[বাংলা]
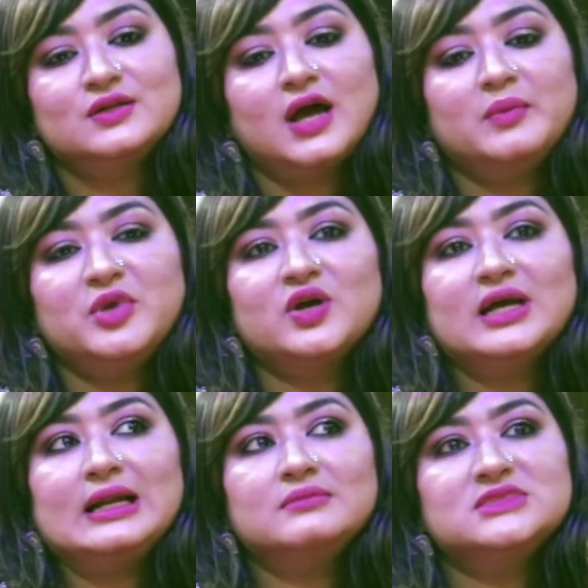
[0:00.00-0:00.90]
তো আমিও
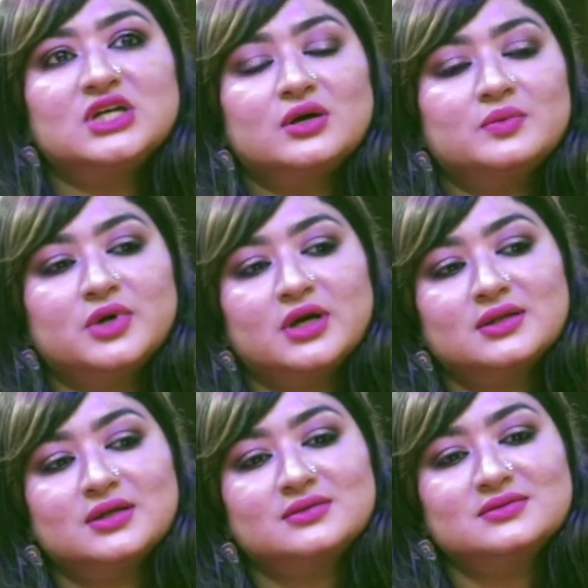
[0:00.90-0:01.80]
গেলাম যাওয়ার পরে
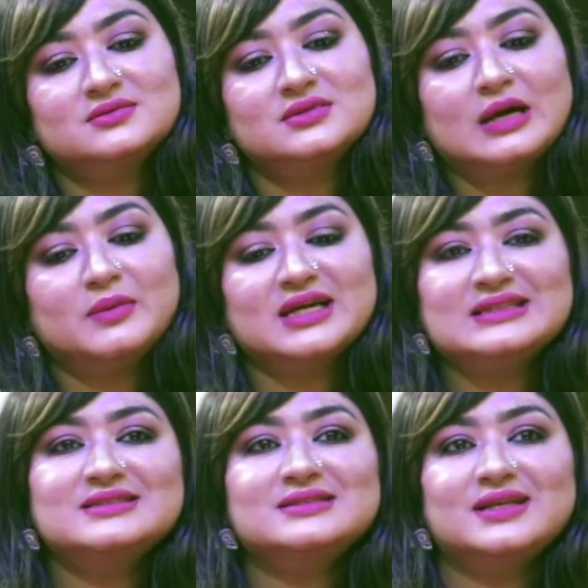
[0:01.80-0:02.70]
তখন আমাকে
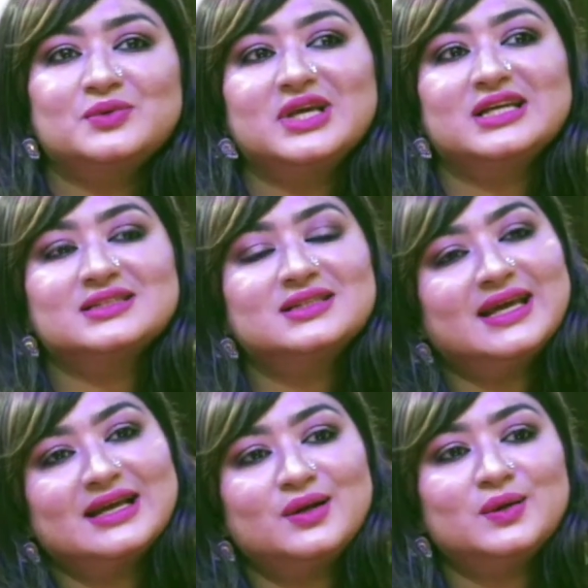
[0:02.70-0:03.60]
জাস্ট উনি এসে
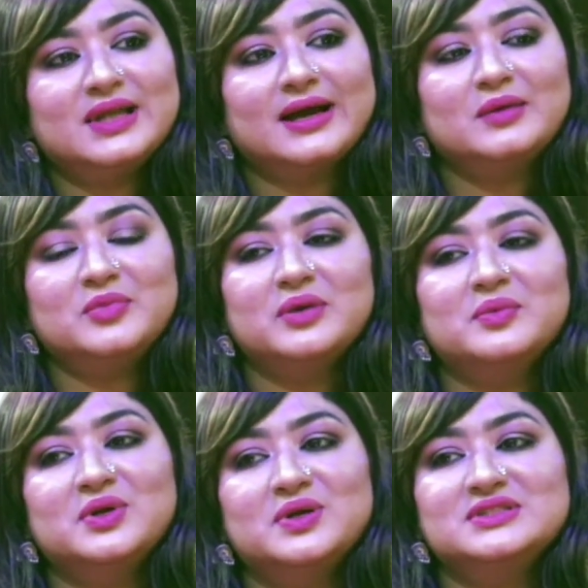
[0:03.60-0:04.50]
দেখলো দেখার পরে
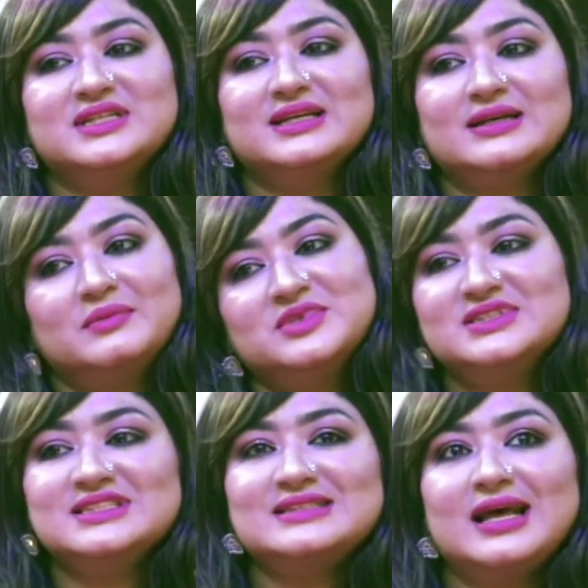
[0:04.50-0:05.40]
বললো যে আমি
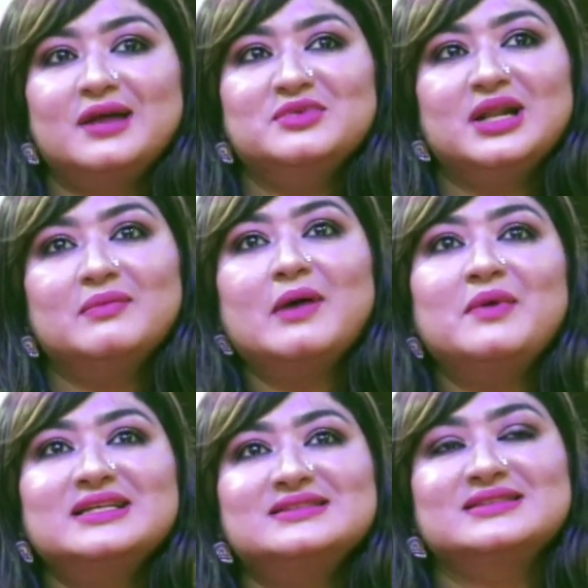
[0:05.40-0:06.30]
জাস্ট সালাম দিলাম মামা